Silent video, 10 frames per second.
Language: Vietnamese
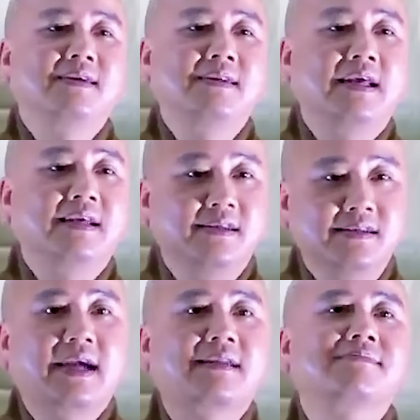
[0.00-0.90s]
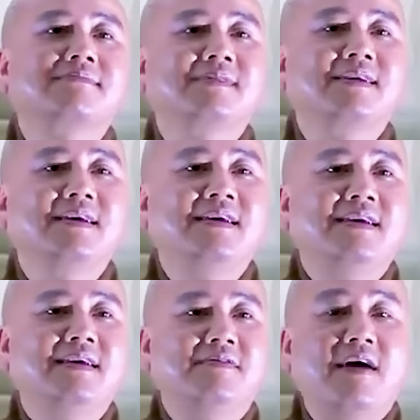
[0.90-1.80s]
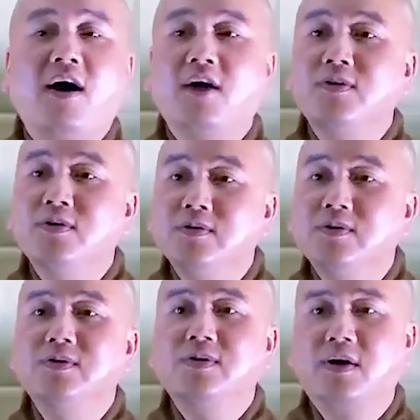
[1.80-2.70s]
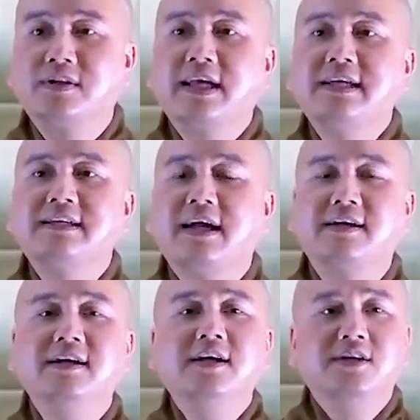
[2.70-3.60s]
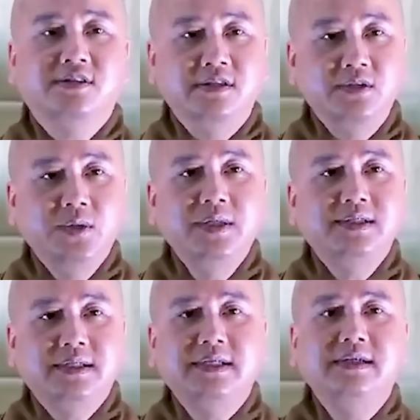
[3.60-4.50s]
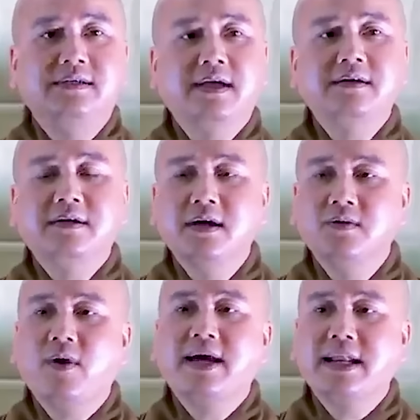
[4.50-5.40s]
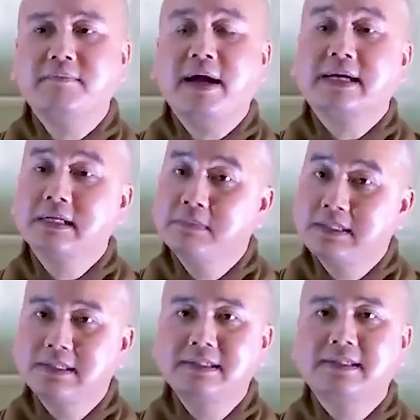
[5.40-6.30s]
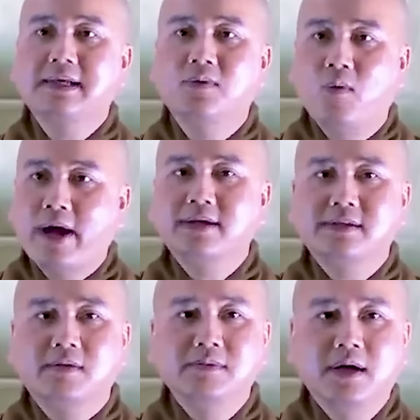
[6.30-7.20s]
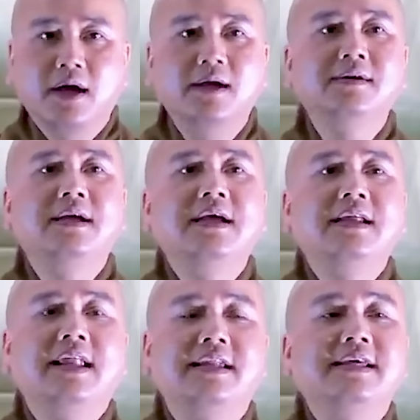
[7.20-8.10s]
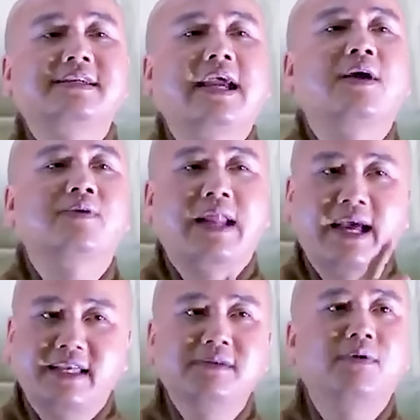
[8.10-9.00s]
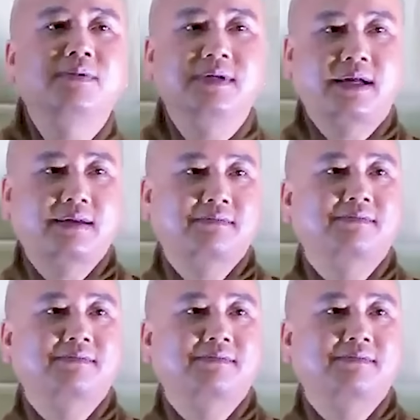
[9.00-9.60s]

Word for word: để giữ khách. Và họ luôn luôn họ thấy rằng sự duy trì cái cơ quan làm ăn, cái business này quan trọng hơn là đi kèo nài với một người khách.